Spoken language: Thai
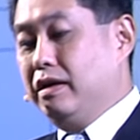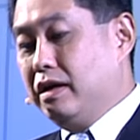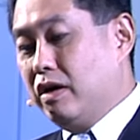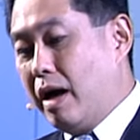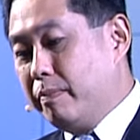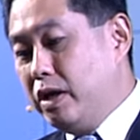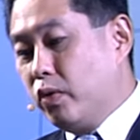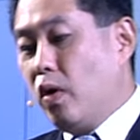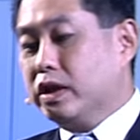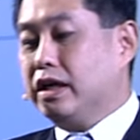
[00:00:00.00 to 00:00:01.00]
เรามีโร
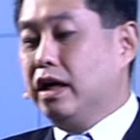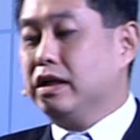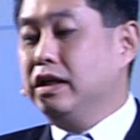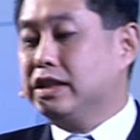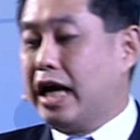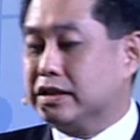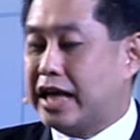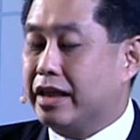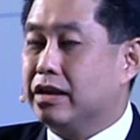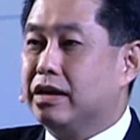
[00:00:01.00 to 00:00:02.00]
คที่เกิดขึ้นจาก
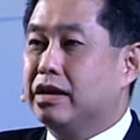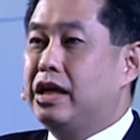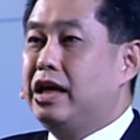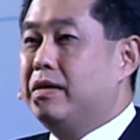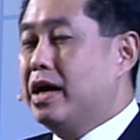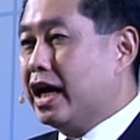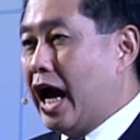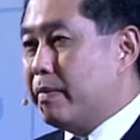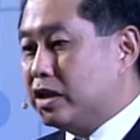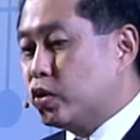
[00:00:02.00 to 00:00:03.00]
สารที่ไข
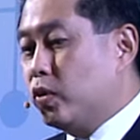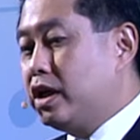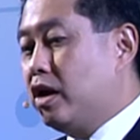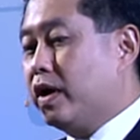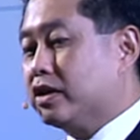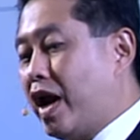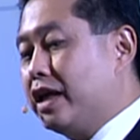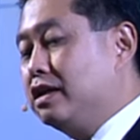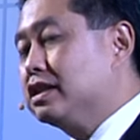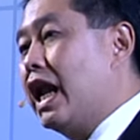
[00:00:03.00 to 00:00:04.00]
มันสูงที่เรียกว่าไตร
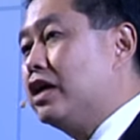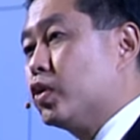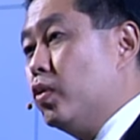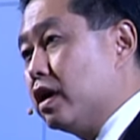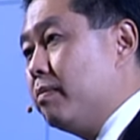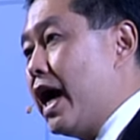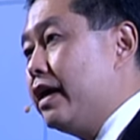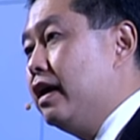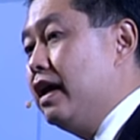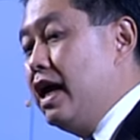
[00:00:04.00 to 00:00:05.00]
กลีเซอไรด์สูงหรือไม่
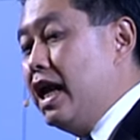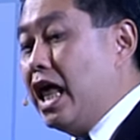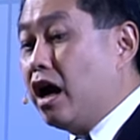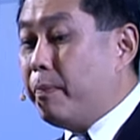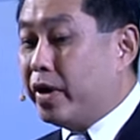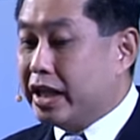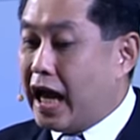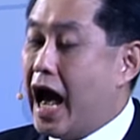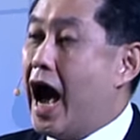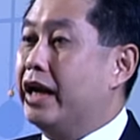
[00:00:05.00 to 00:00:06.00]
แล้วก็ผลิต
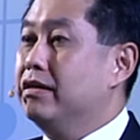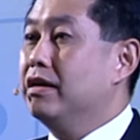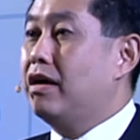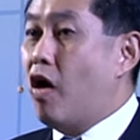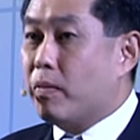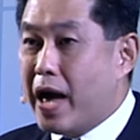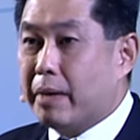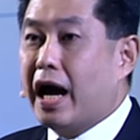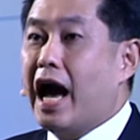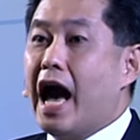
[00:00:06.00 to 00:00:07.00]
อาหารออกแบบ
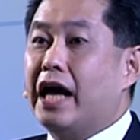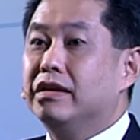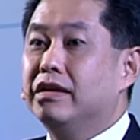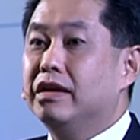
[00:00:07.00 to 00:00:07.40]
อาหาร